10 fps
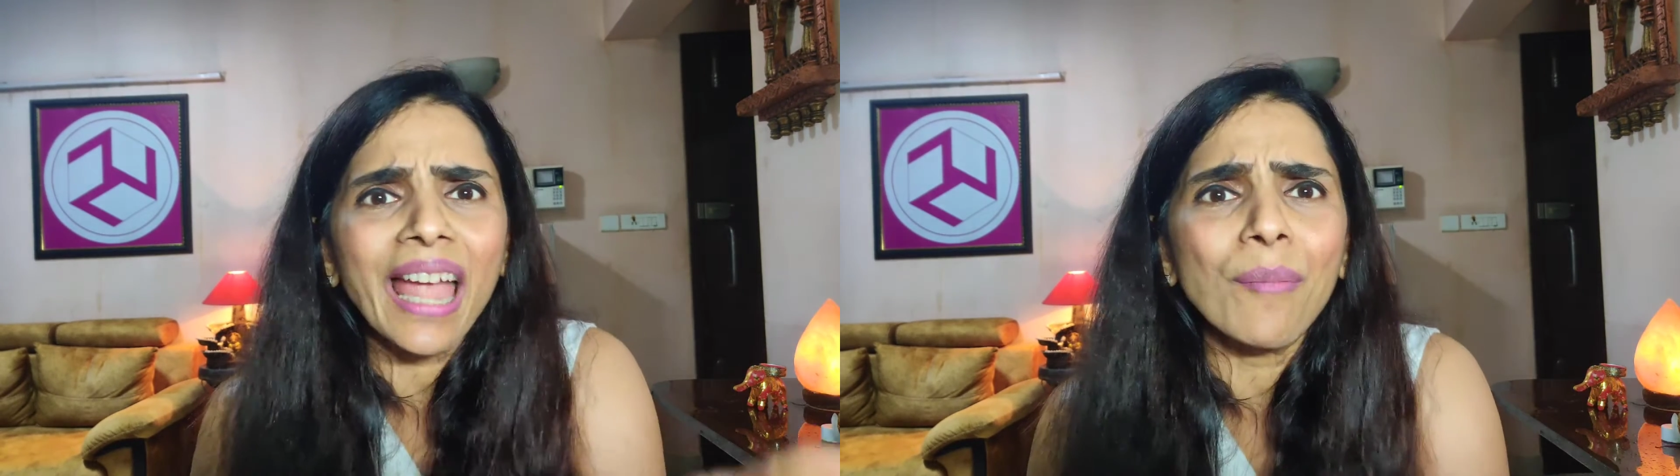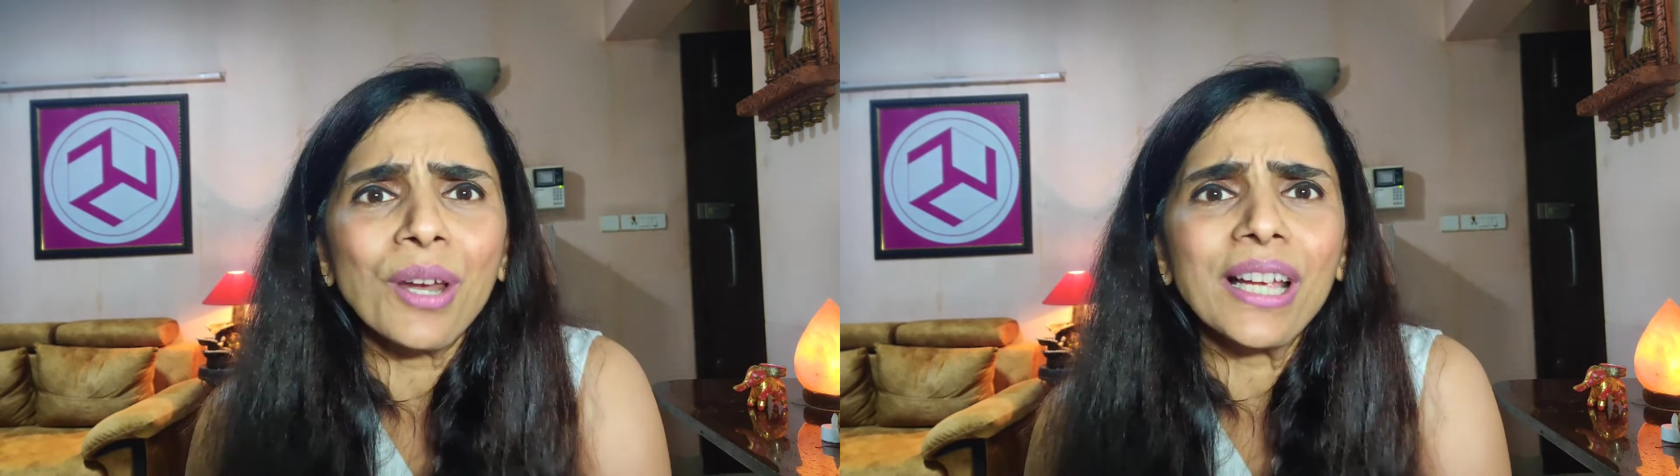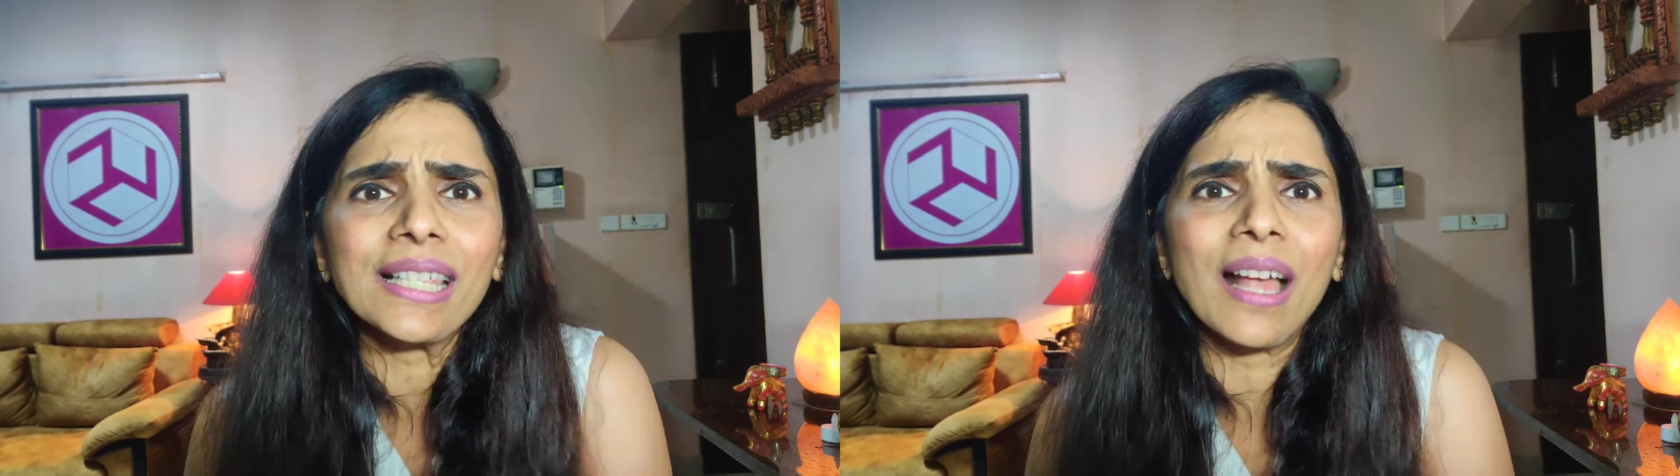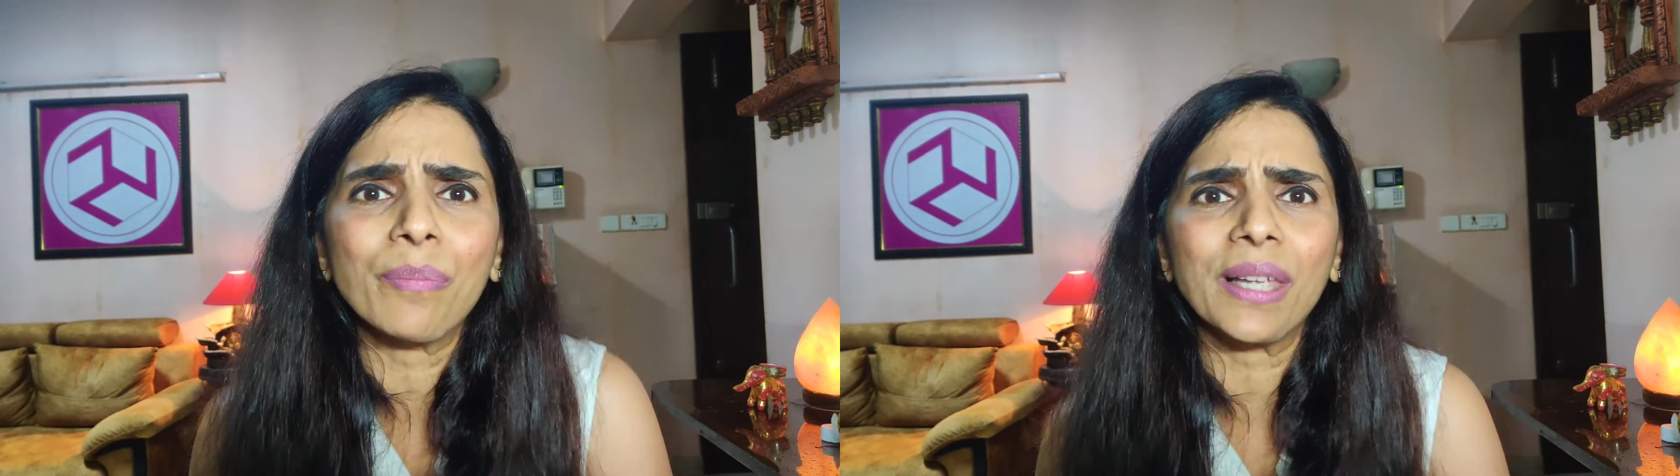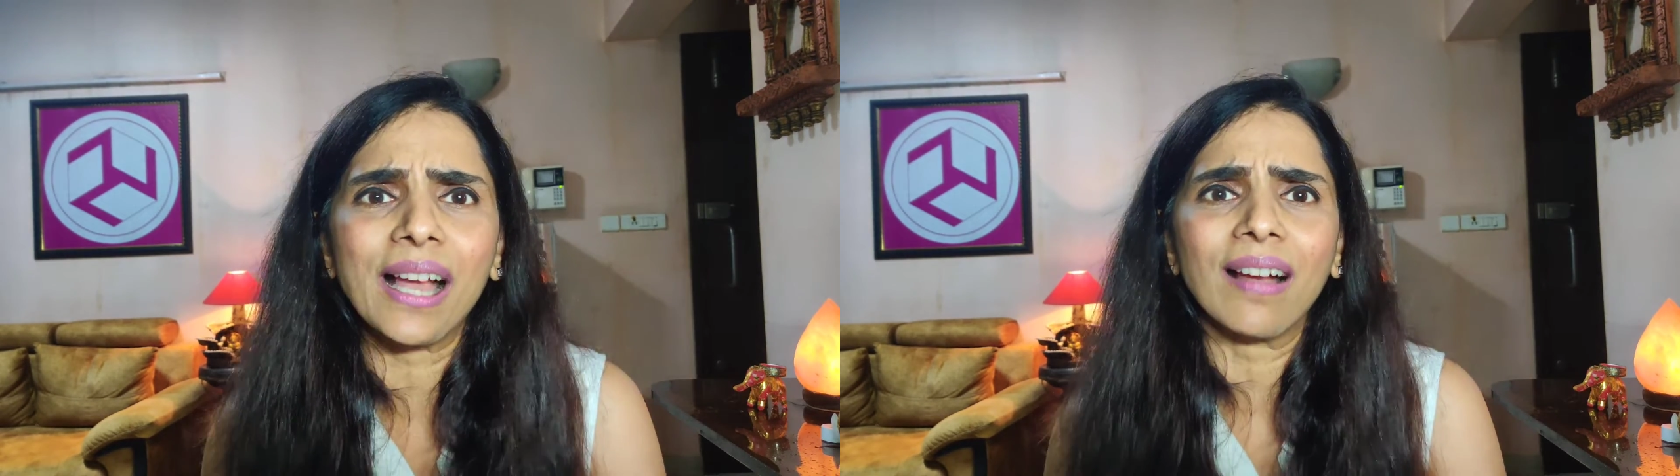कैमरा के
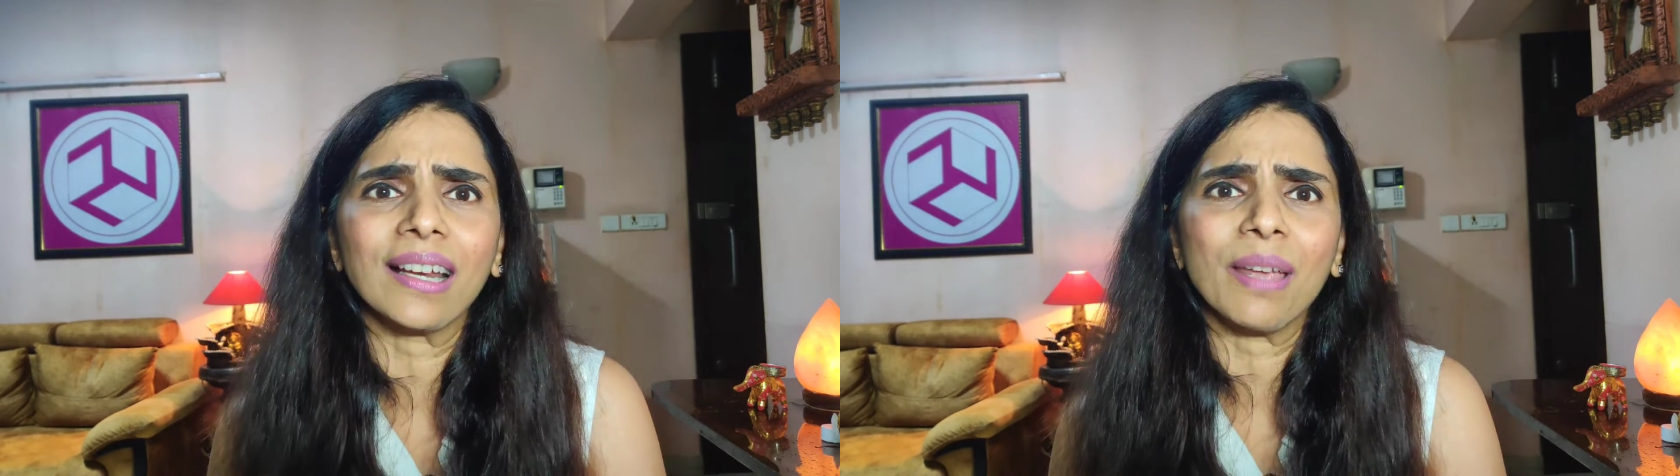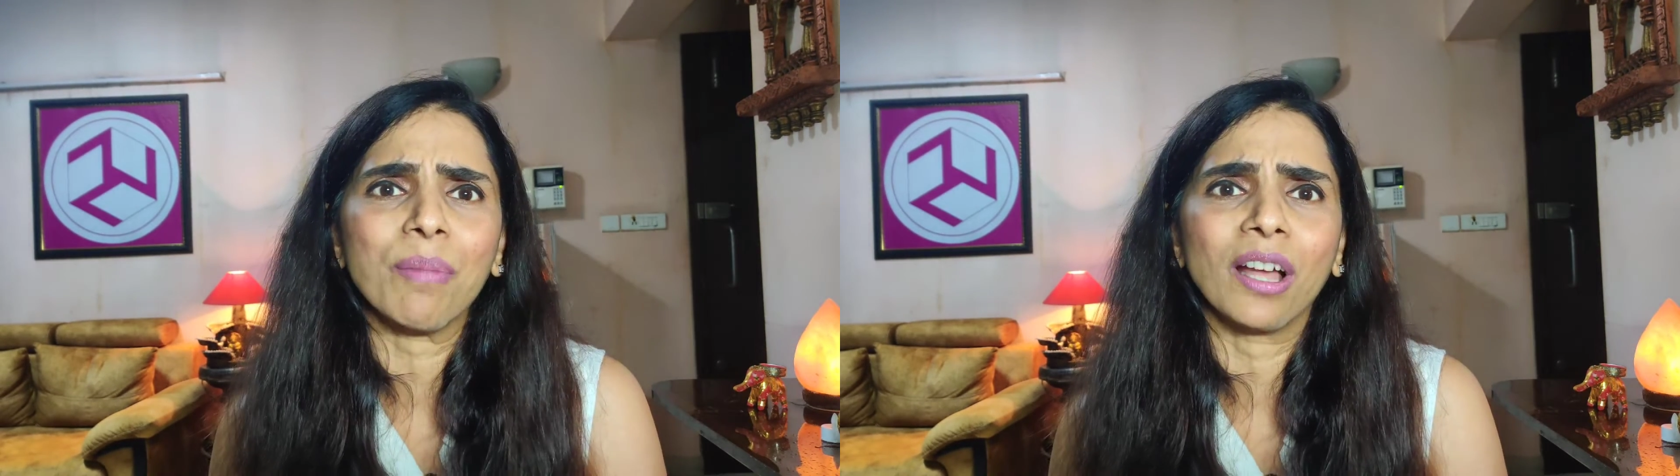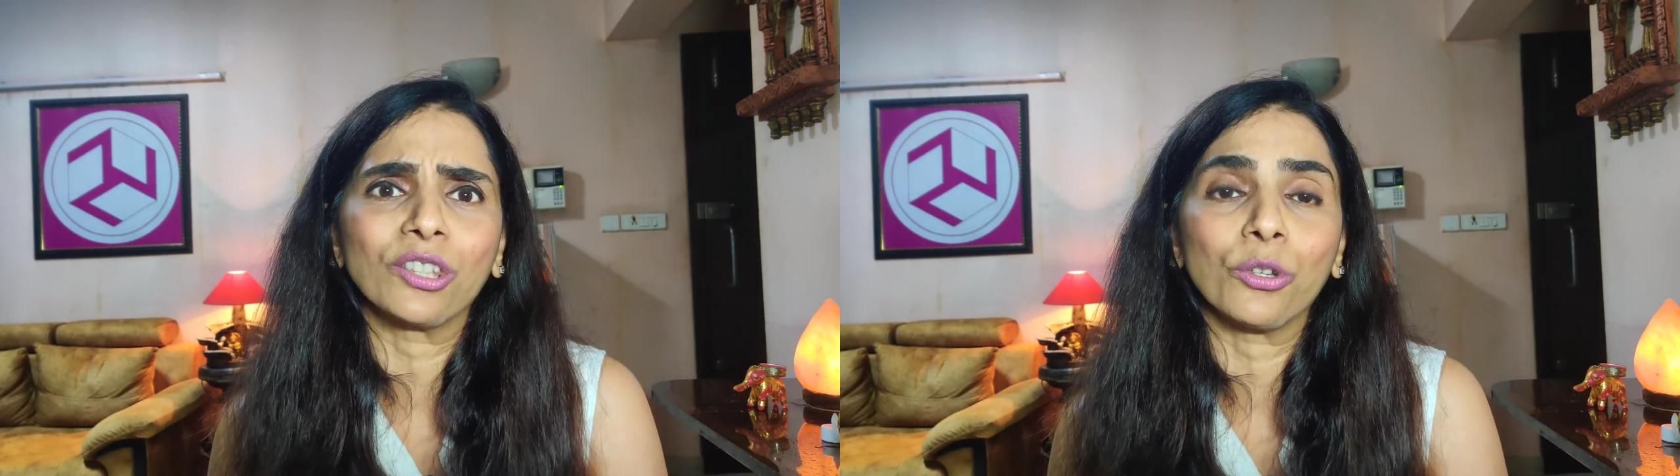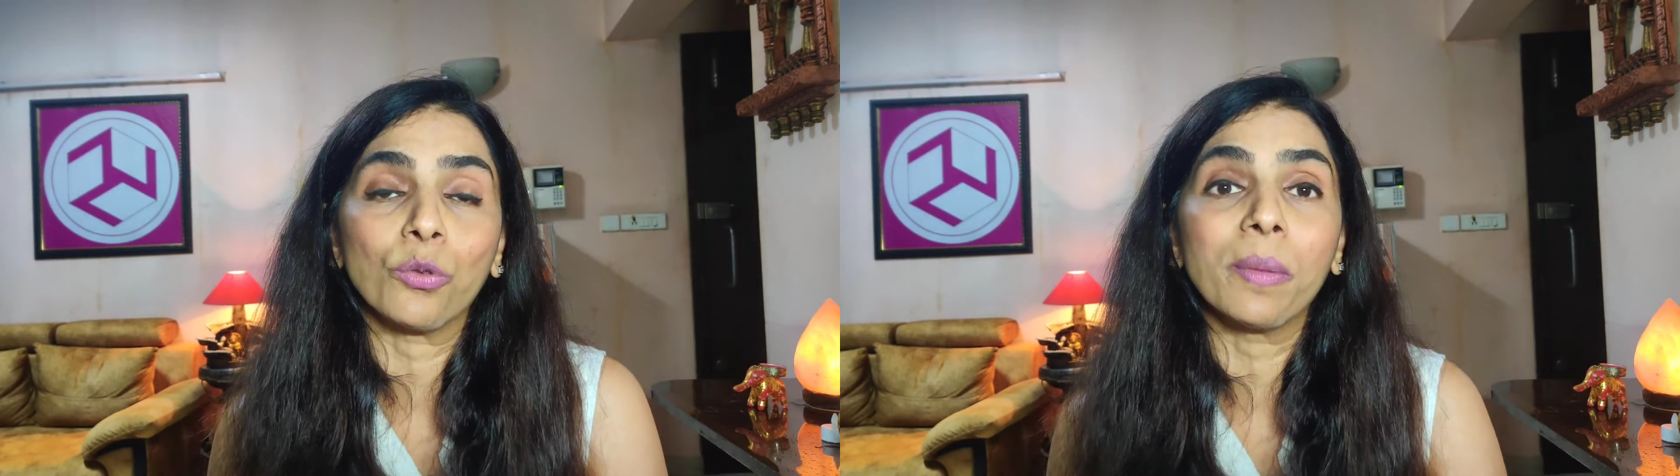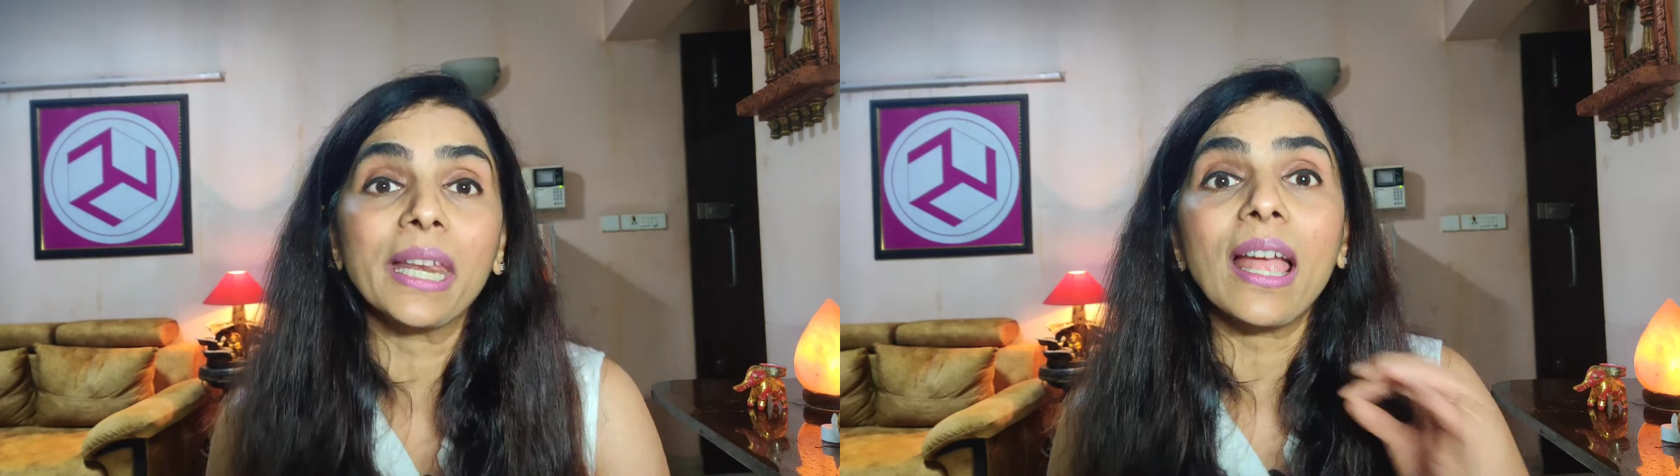सामने आकर के बात
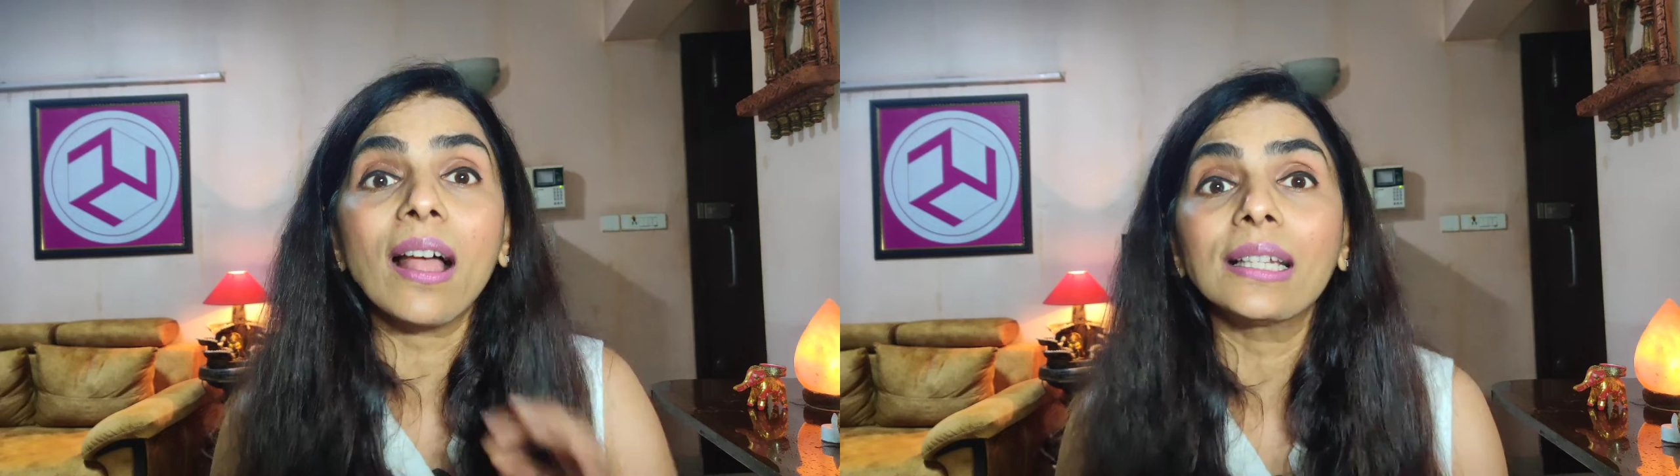करूं मेरी